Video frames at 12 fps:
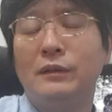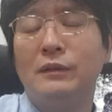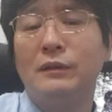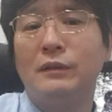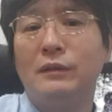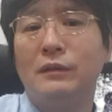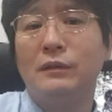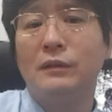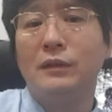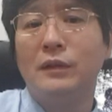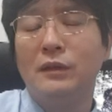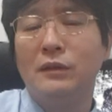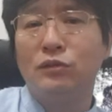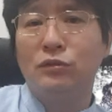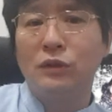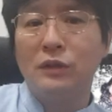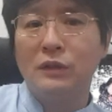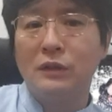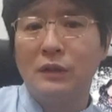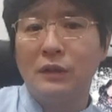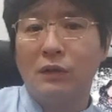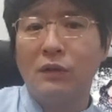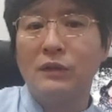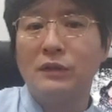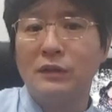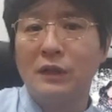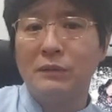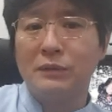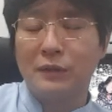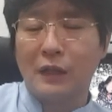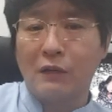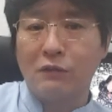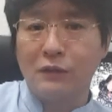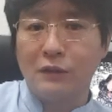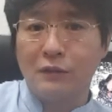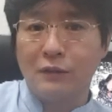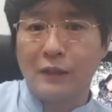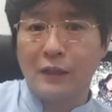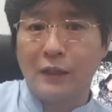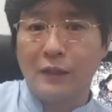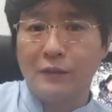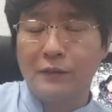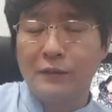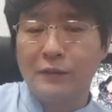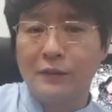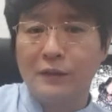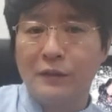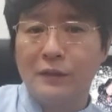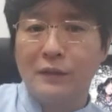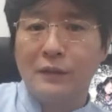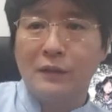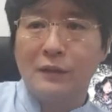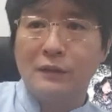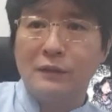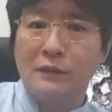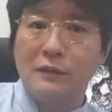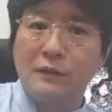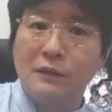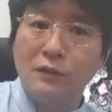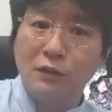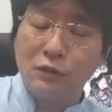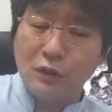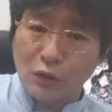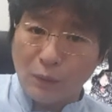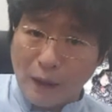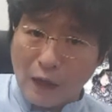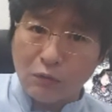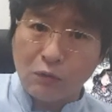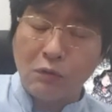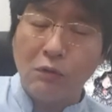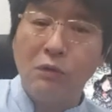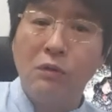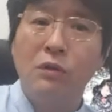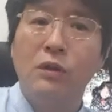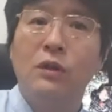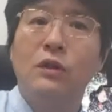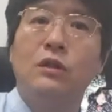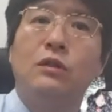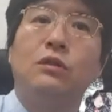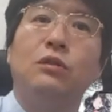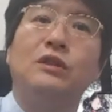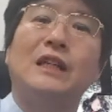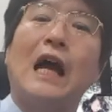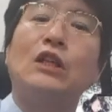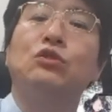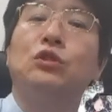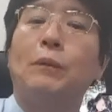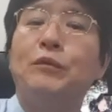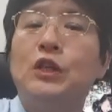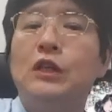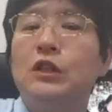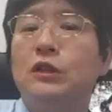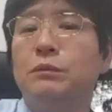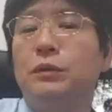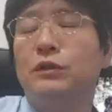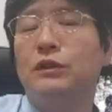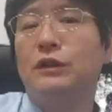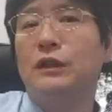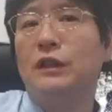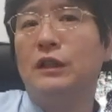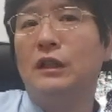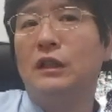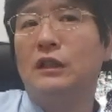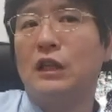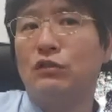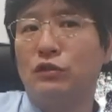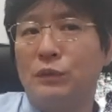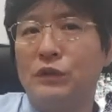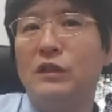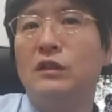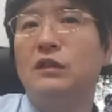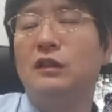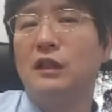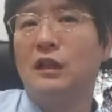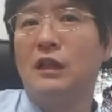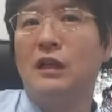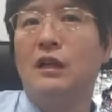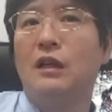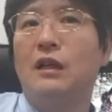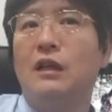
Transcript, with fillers: 음, 주로 이제 어렸을 때부터 갖고 있거나 음, 그런 경우가 더 많고, 그리고 자주 접질리는 분들이, 자주 접질리는 게 에